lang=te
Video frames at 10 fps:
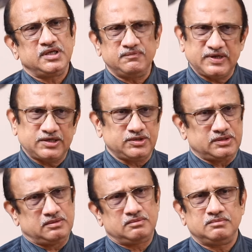
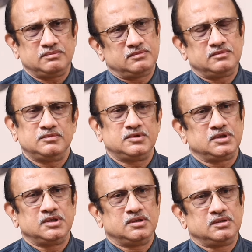ఇన్ఫెక్షన్ uh, hmm.
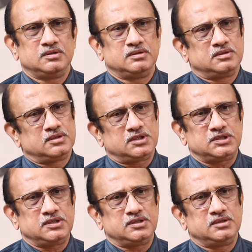అంతే అది